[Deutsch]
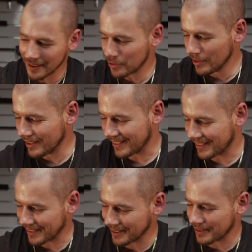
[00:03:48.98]

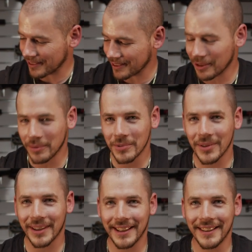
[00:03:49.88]
natürlich, ja, kaum zu
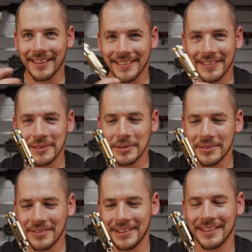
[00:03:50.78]
erkennen.
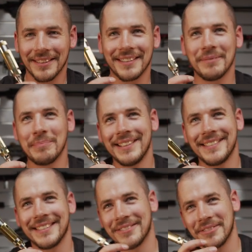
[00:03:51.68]
Irgendwie ein
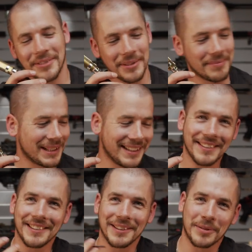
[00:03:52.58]
bisschen von
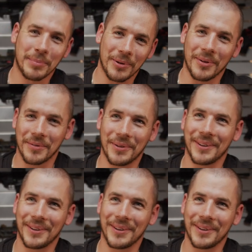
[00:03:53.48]
Bigadi gesponsert